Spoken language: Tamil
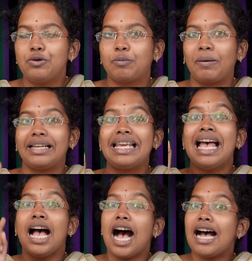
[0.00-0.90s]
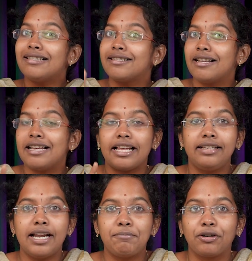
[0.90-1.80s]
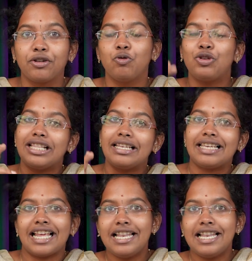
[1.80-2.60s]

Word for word: யூஸ் பண்ணி ஆன்சர்ஸை நெக்லேட் பண்ணணும் இது